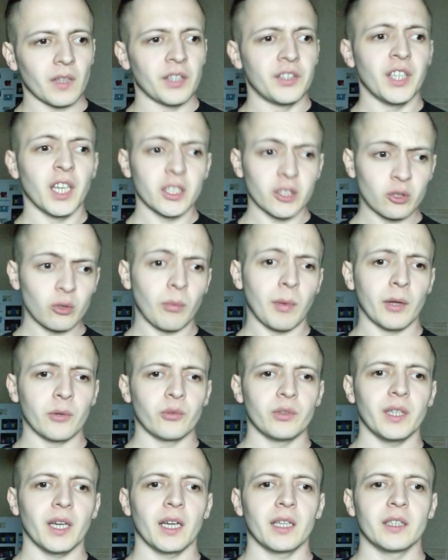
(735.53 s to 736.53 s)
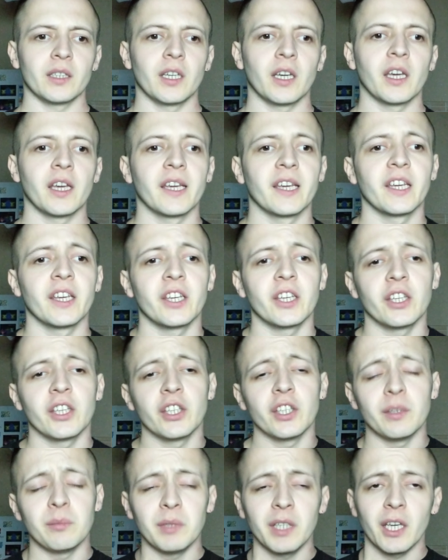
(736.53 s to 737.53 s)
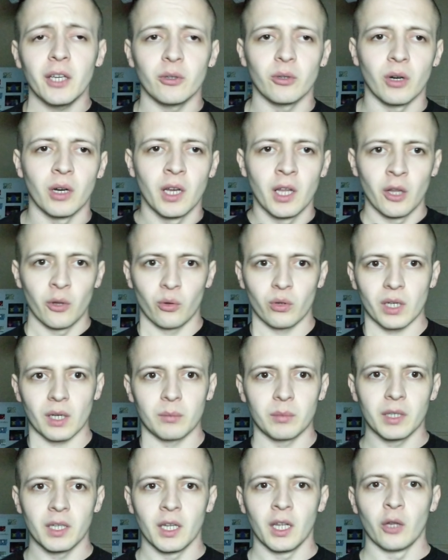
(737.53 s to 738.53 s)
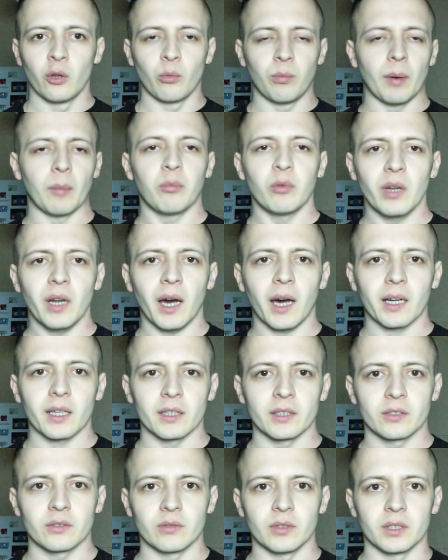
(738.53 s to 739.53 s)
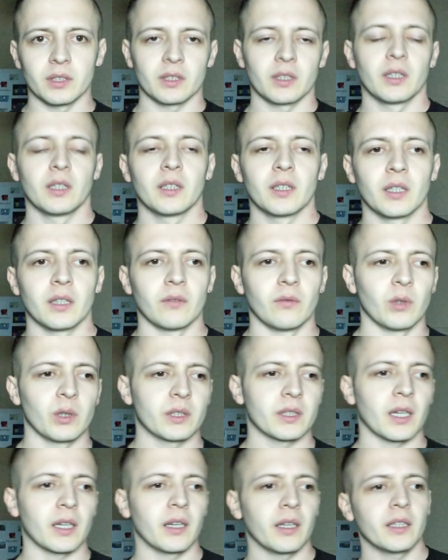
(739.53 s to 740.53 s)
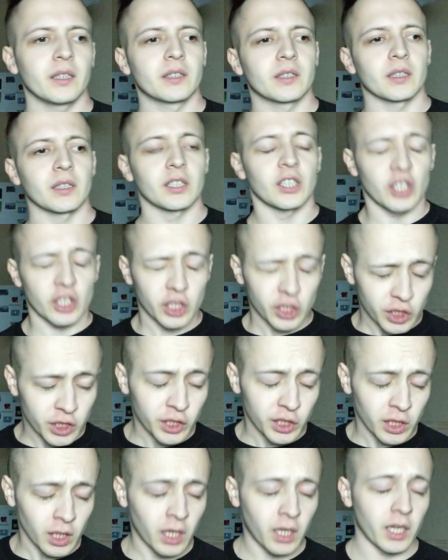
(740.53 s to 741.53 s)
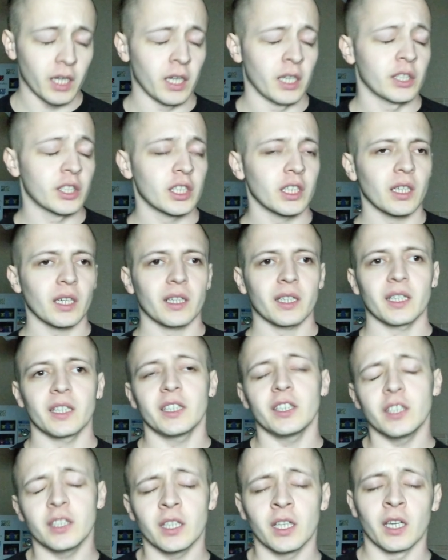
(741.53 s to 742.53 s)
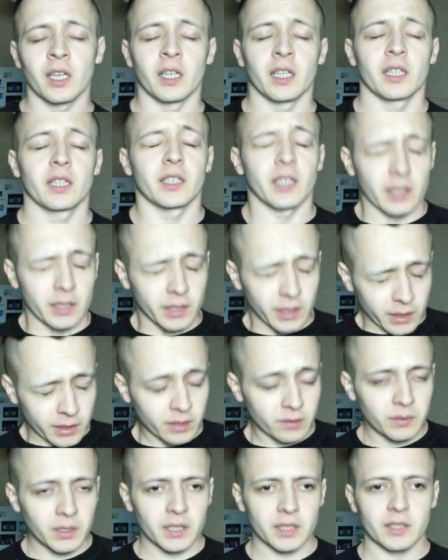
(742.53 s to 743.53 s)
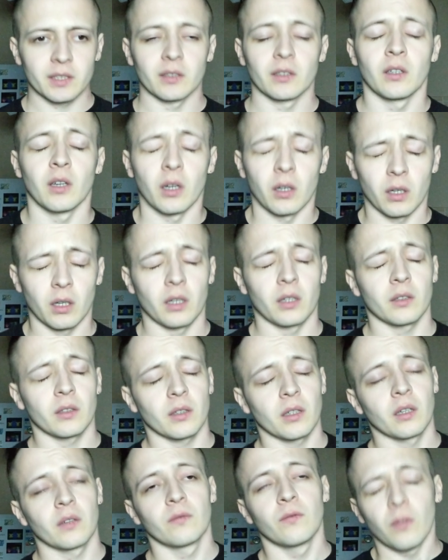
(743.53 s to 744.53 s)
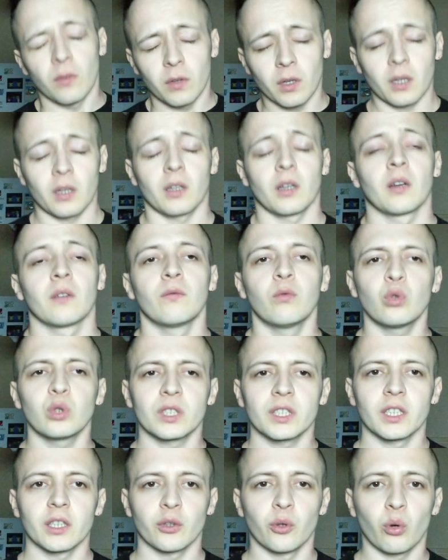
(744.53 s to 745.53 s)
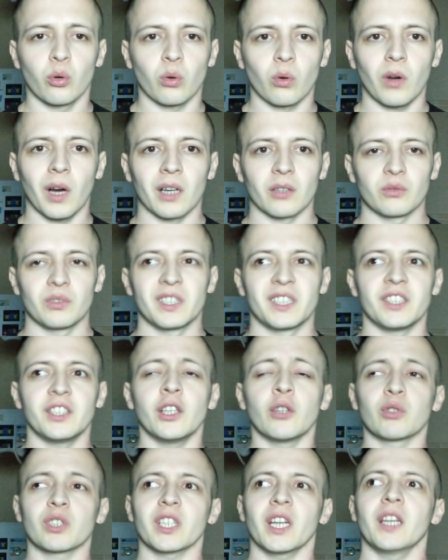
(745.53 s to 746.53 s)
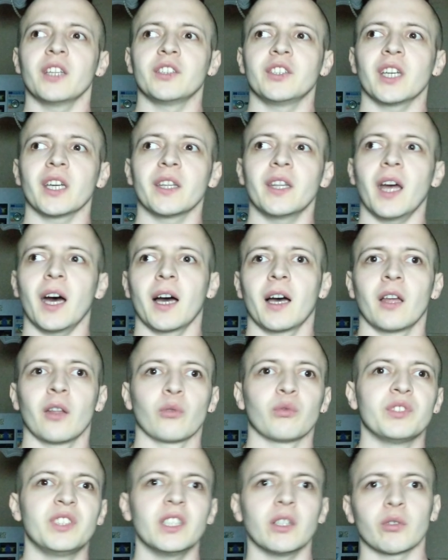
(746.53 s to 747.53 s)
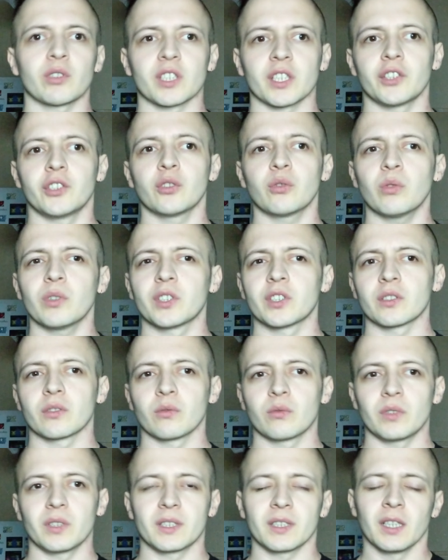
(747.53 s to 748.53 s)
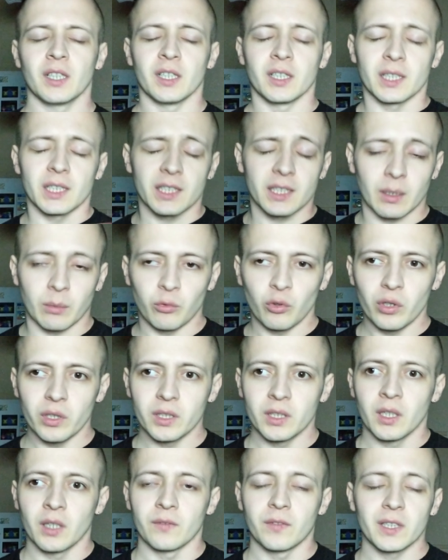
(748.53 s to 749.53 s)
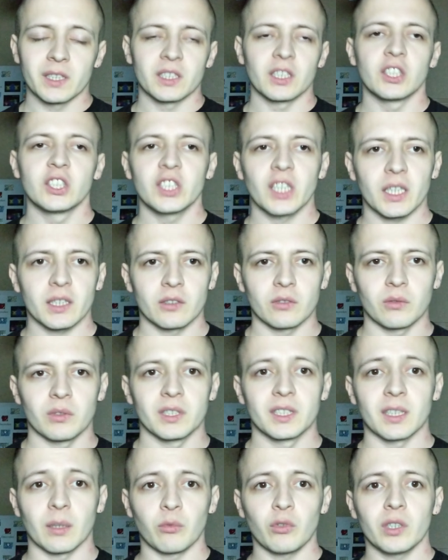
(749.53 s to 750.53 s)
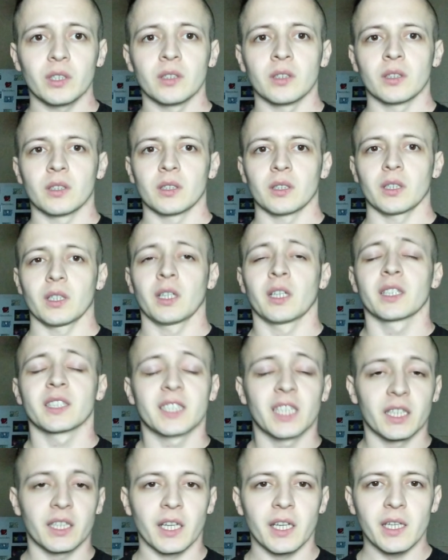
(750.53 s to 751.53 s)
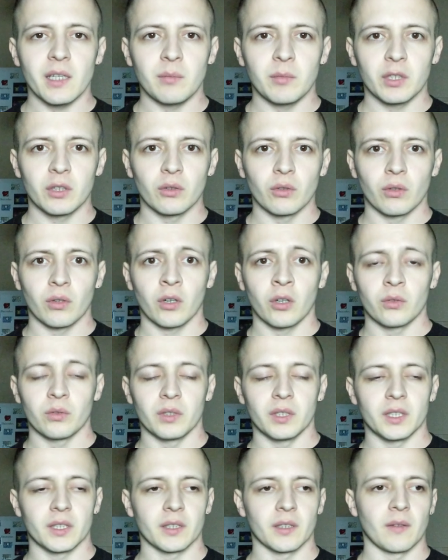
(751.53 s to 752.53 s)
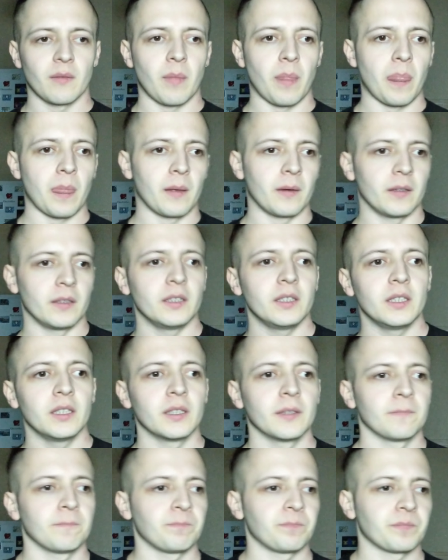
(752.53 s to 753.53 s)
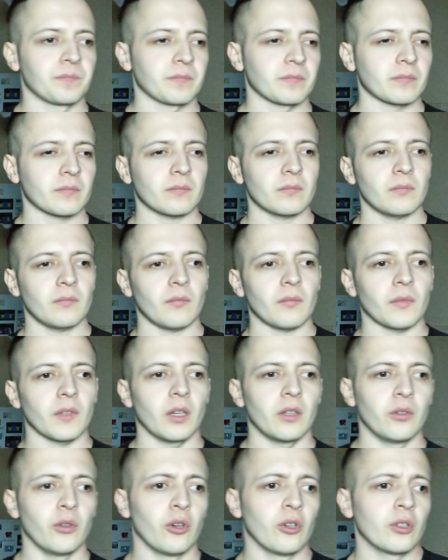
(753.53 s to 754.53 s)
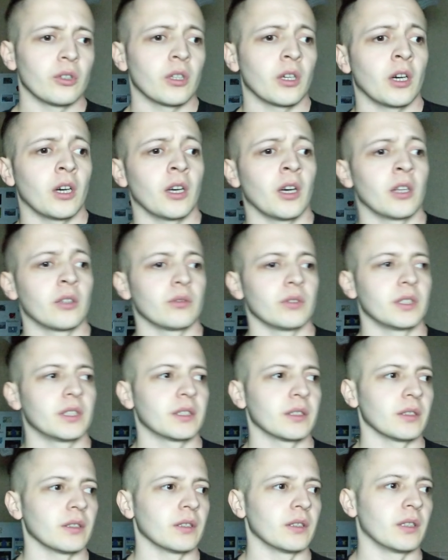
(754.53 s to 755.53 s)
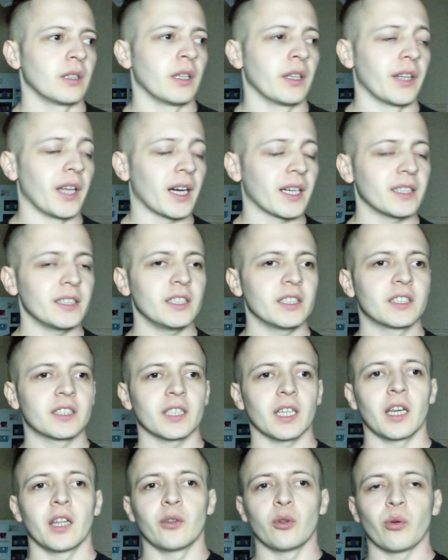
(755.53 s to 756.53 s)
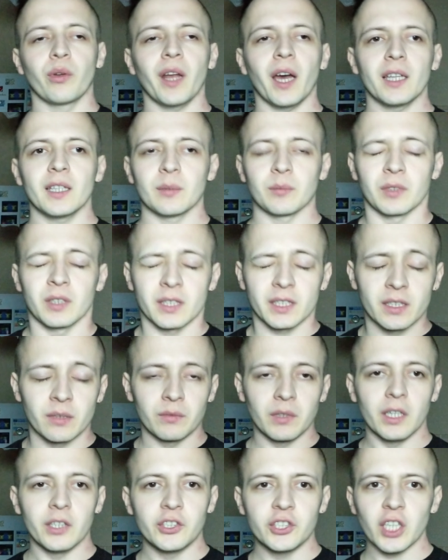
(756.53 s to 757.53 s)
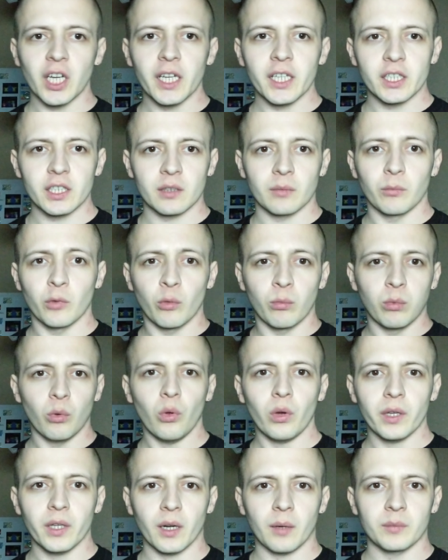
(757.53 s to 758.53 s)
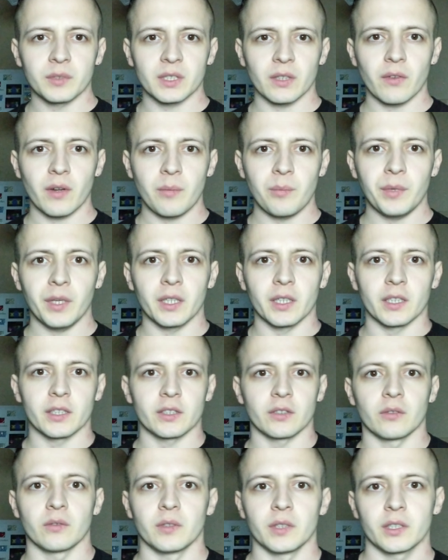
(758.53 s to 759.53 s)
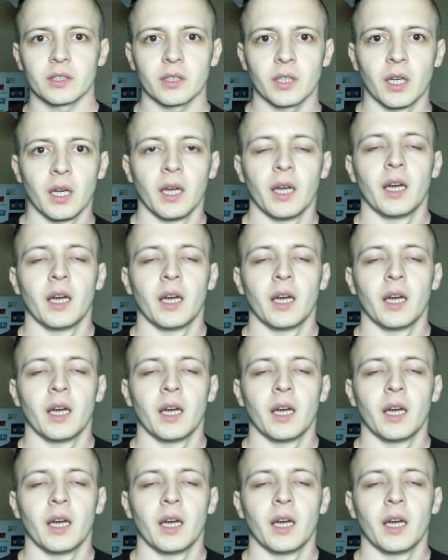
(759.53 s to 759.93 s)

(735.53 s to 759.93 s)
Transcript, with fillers: не особо, но я имею, ну, как бы, ну, популярность, то есть, вот, как говорится, э, широко и известен в узких ну, кругах. То есть неужели ни одна ну, девушка не хочет ну, то есть, со мной встречаться, то есть со мной э, стримить, ну, то есть и но, э, то есть, э, находиться ну, рядом с величайшим ну, блогером современности. То есть,